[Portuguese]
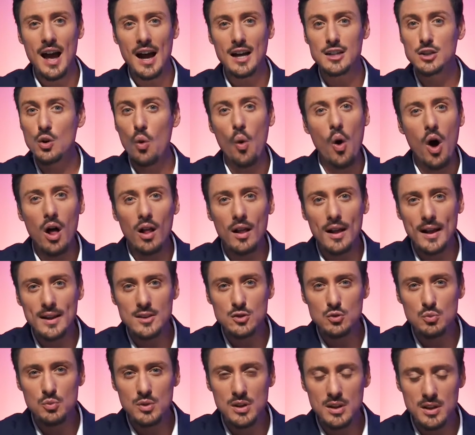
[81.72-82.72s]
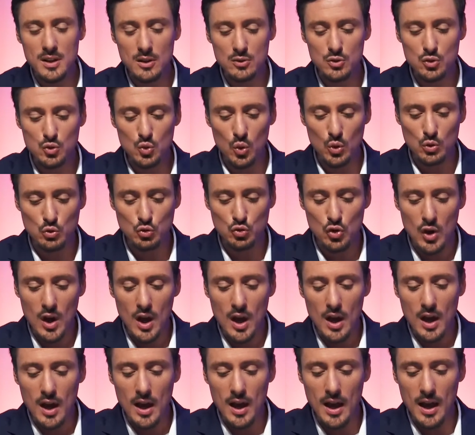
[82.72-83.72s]
eh, que estão ao alcance um bocadinho de todos.
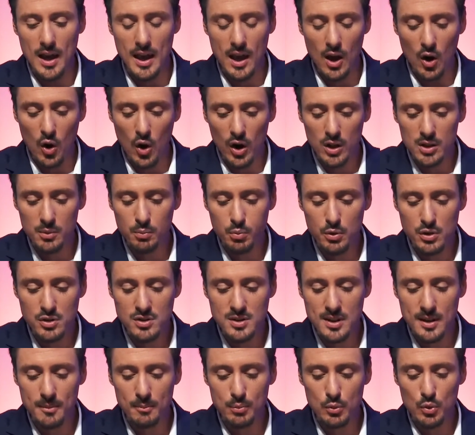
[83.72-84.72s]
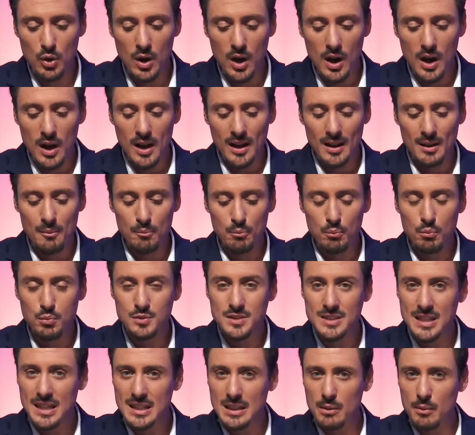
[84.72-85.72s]
Eh, em Angola, por exemplo,
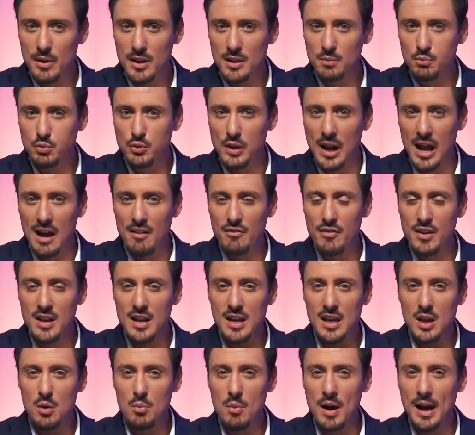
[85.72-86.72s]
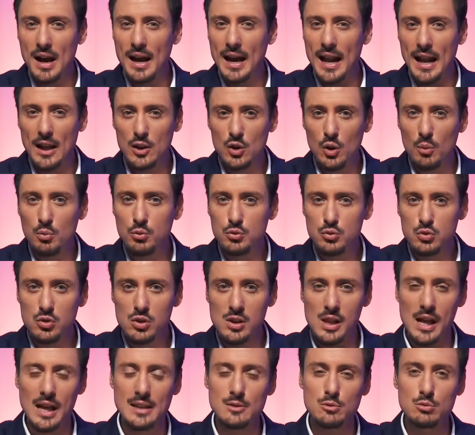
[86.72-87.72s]
Certamente poderá haver aqui uma grande
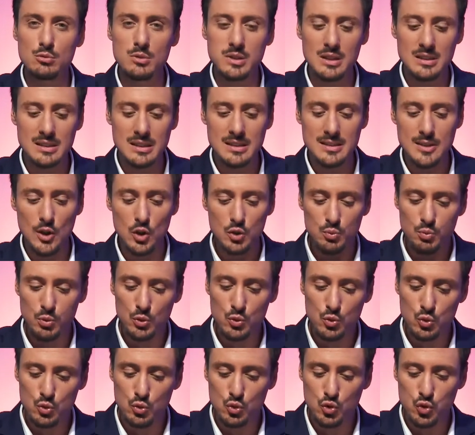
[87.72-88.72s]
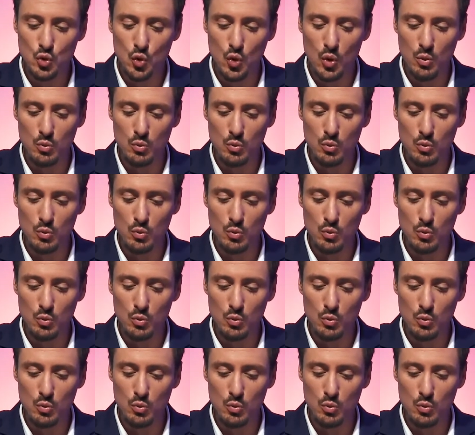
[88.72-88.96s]
oportunidade de utilização de produtos